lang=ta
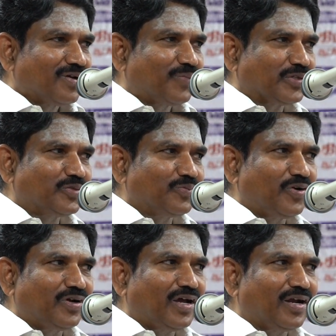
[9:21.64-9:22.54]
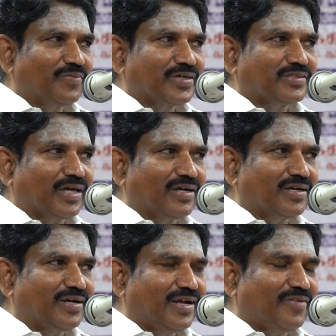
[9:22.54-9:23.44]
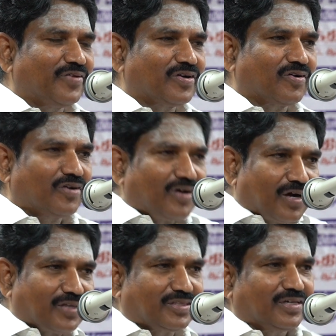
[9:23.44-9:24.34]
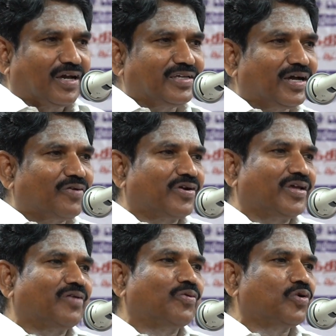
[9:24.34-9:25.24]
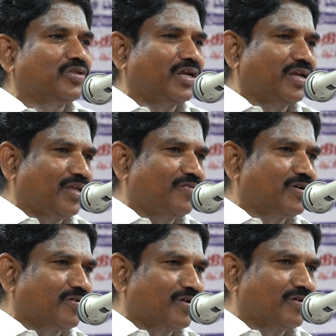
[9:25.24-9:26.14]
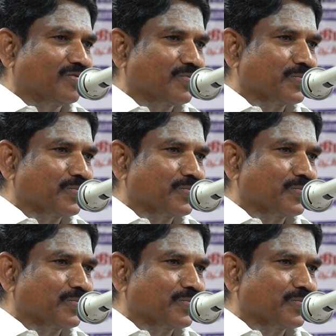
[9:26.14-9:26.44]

பசுமுன்னா நமக்கு தங்க நினைவுக்கு வரும் அடுத்து ஐயாவுடைய ஊர் தான் நினைவுக்கு வரும்